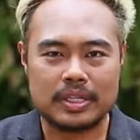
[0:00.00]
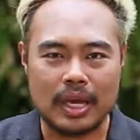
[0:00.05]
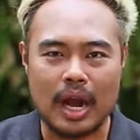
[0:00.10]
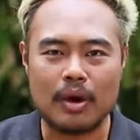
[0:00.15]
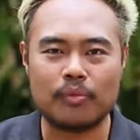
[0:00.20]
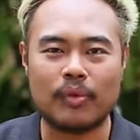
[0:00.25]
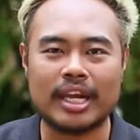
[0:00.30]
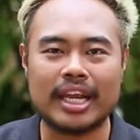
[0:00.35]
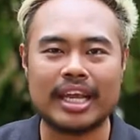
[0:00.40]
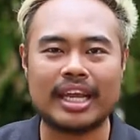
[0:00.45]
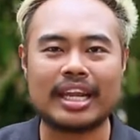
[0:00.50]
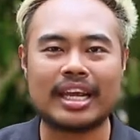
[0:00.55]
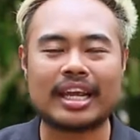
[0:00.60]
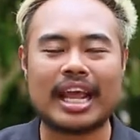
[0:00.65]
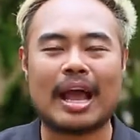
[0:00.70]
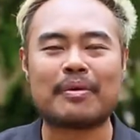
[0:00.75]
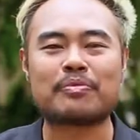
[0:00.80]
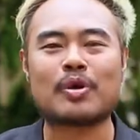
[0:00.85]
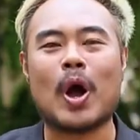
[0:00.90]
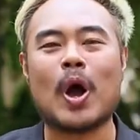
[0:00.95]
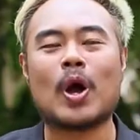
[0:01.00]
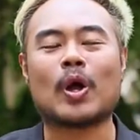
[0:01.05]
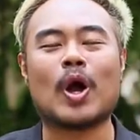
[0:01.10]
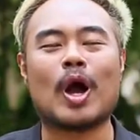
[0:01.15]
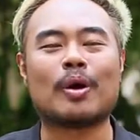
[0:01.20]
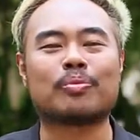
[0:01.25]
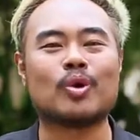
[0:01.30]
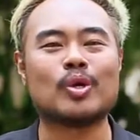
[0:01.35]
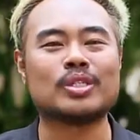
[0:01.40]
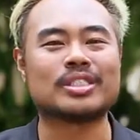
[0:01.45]
สำหรับวันนี้นะครับ ขอข
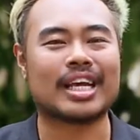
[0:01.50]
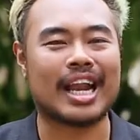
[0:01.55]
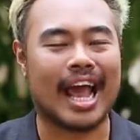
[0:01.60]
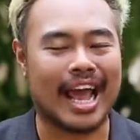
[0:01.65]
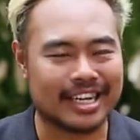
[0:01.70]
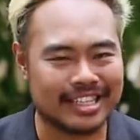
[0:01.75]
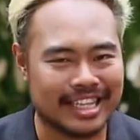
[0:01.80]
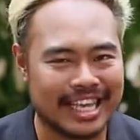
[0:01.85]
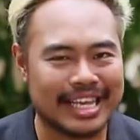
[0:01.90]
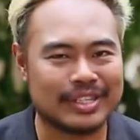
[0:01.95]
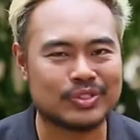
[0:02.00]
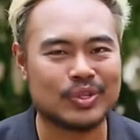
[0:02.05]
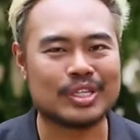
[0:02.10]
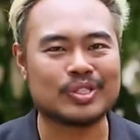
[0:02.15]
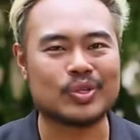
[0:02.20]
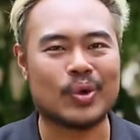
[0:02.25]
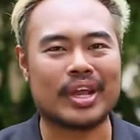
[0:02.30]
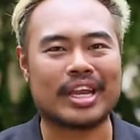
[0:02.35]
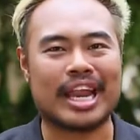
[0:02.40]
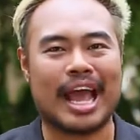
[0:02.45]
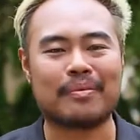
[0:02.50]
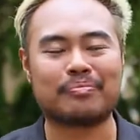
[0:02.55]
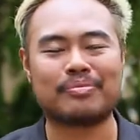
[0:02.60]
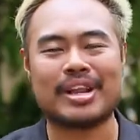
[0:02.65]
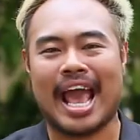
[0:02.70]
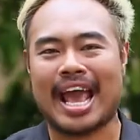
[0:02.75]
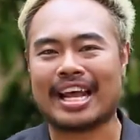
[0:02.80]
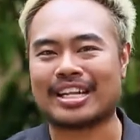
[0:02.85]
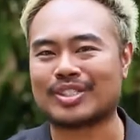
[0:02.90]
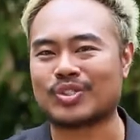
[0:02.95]
อบคุณสถานที่สวยๆ ครับ
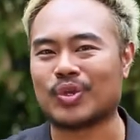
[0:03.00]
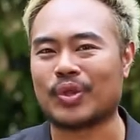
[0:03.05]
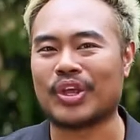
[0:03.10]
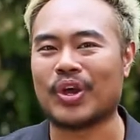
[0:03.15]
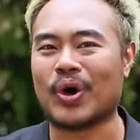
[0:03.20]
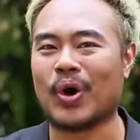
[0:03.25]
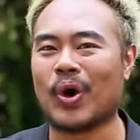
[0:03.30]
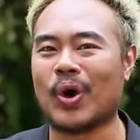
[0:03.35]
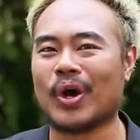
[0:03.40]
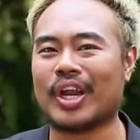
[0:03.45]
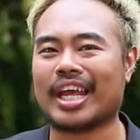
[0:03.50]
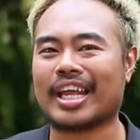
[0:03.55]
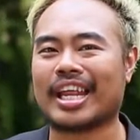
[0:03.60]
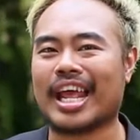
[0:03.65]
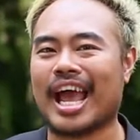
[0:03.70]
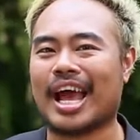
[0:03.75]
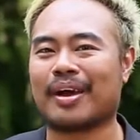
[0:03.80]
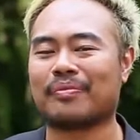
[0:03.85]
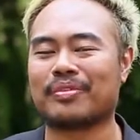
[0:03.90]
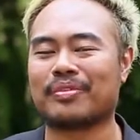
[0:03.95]
แดนสตูดิโอนะครั